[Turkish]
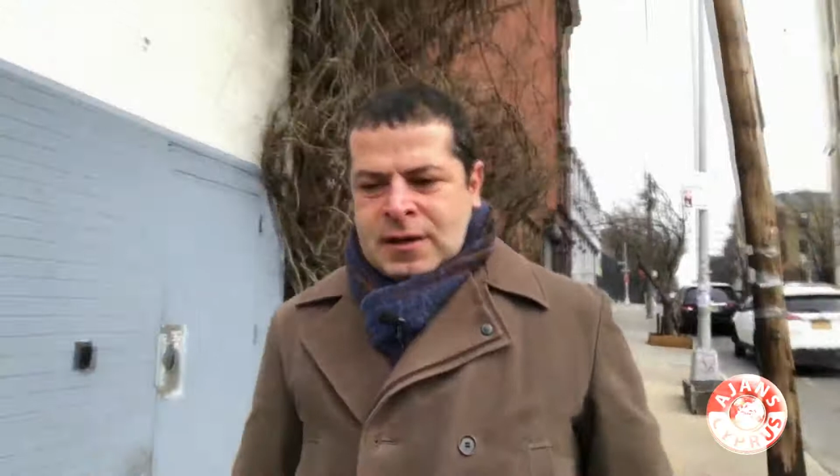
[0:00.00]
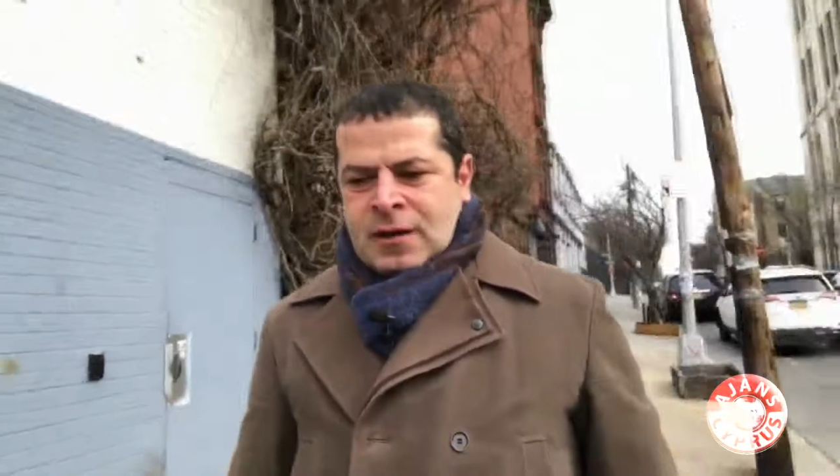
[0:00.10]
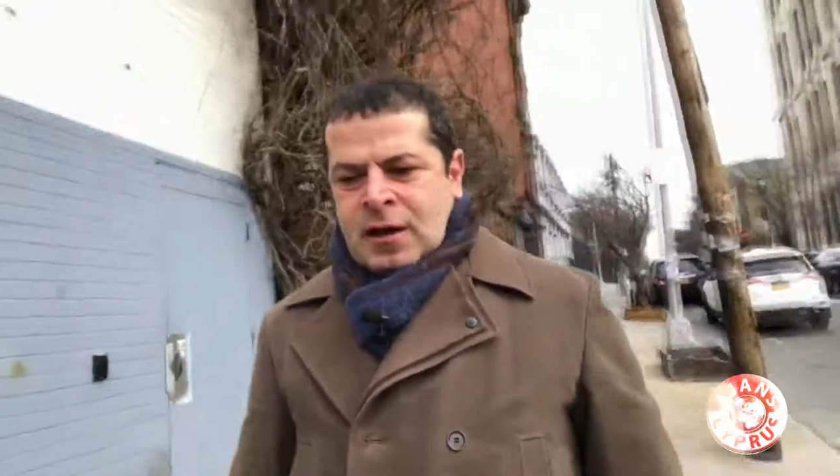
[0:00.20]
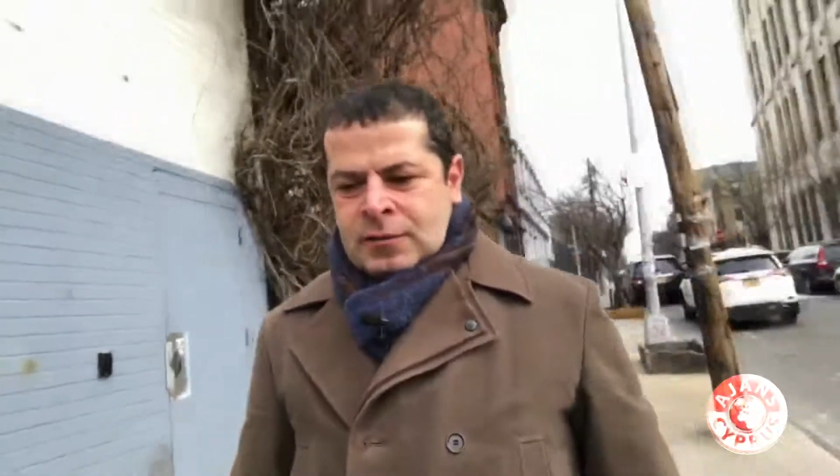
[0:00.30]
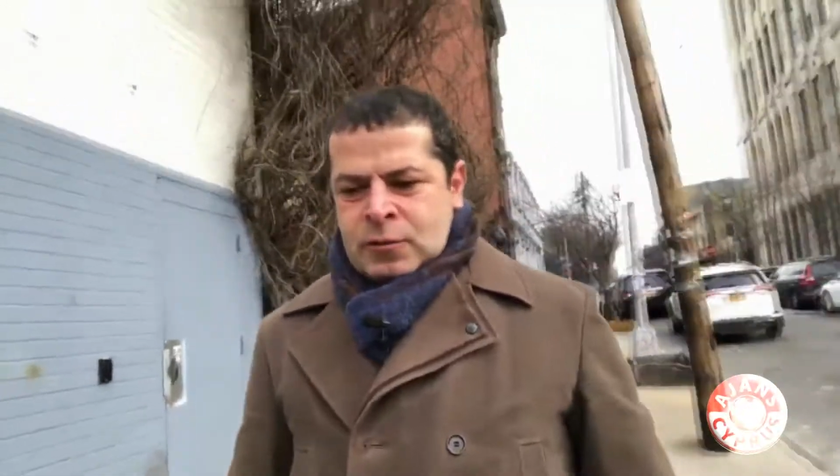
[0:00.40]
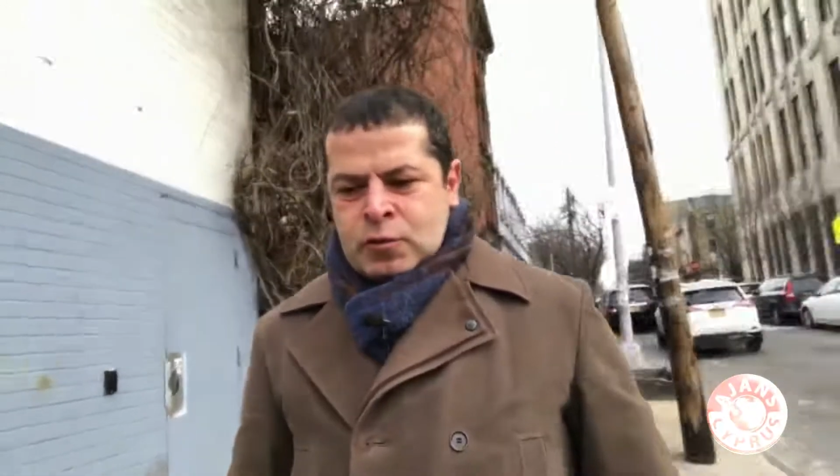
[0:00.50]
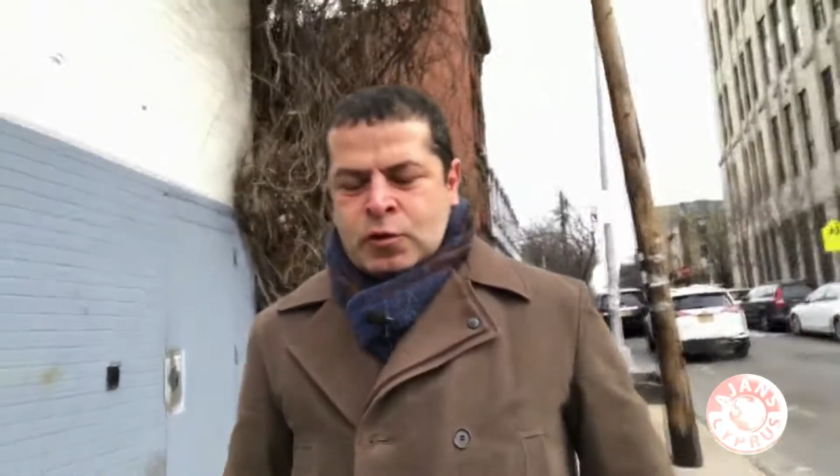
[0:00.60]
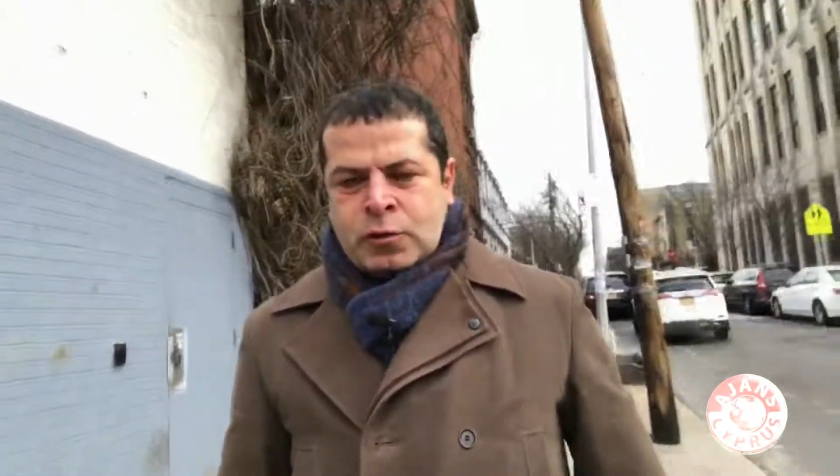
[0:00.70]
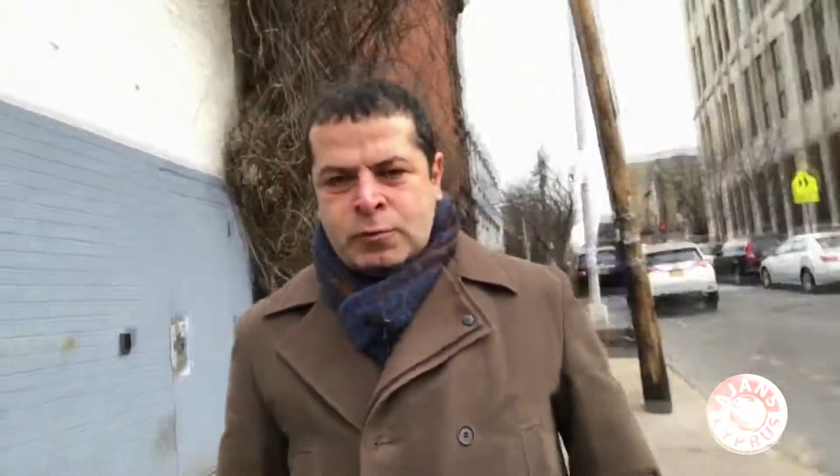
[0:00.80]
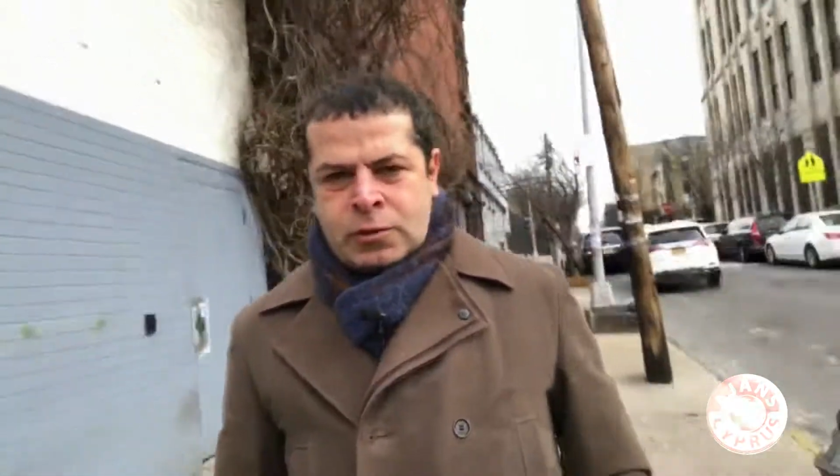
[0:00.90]
alt üst
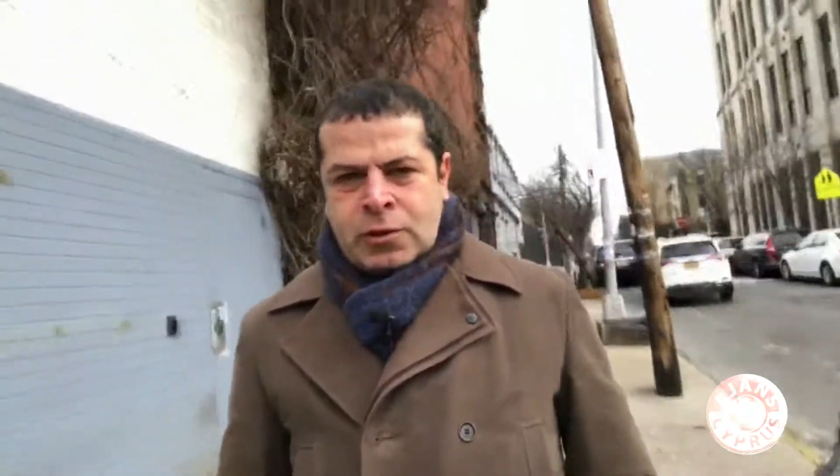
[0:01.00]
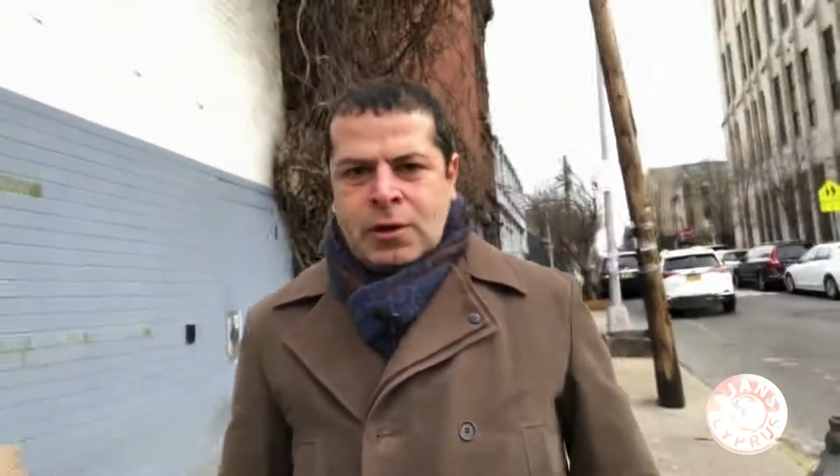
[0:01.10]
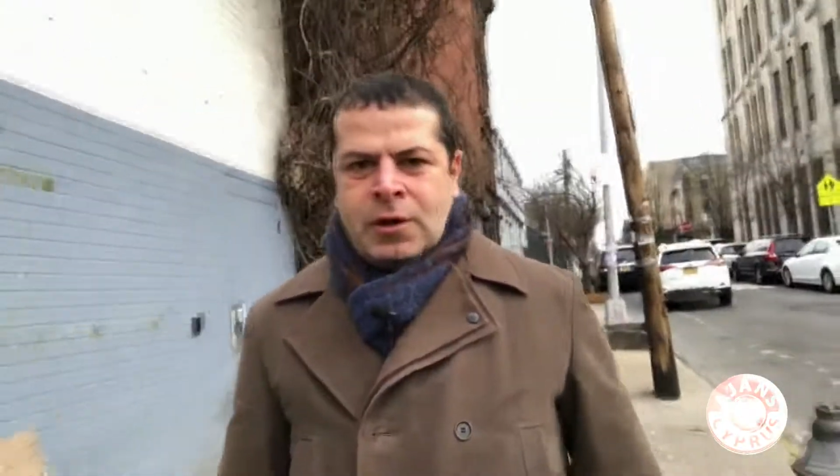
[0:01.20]
olmuş.